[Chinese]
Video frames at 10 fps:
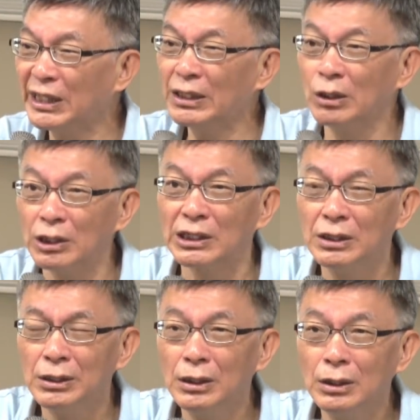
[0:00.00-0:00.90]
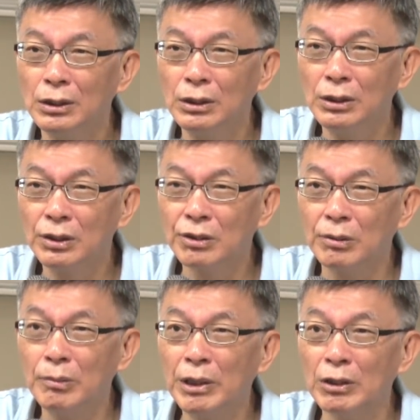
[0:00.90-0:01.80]
catalog，
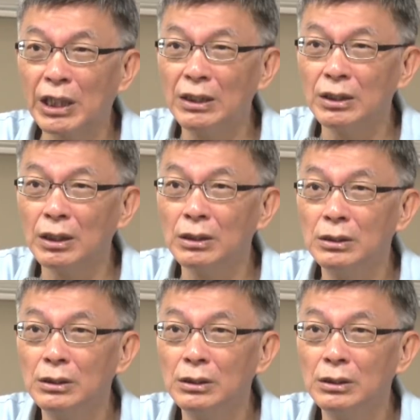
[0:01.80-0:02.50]
怎么没有看到？